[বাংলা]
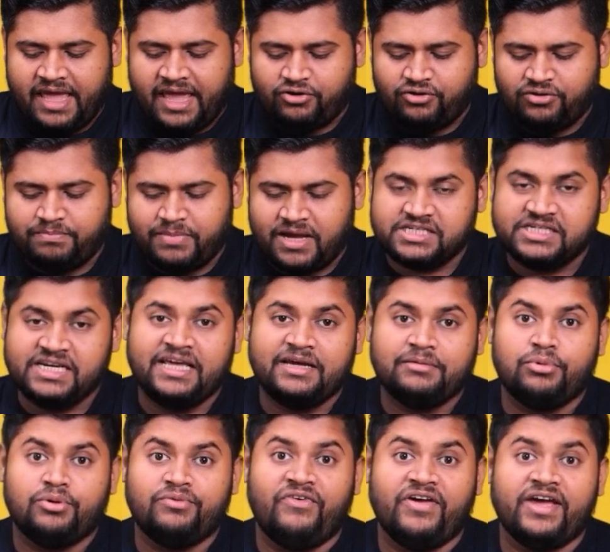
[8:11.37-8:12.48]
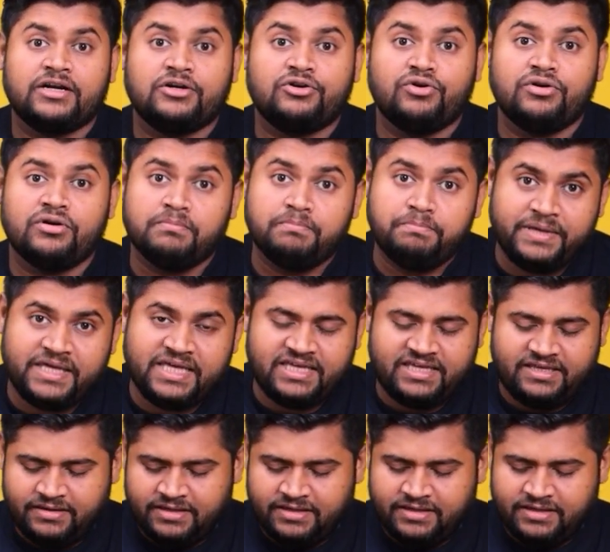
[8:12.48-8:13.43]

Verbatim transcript: এখন পাশে লিখবো ভেক্টর বি